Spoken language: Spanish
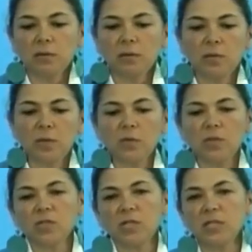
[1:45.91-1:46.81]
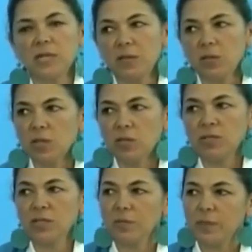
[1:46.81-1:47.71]
como unos 10 años que no he
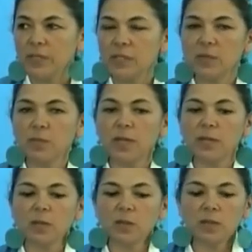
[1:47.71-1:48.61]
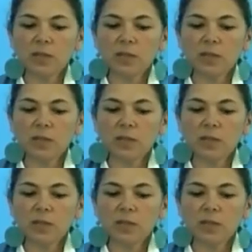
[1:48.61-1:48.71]
estado participando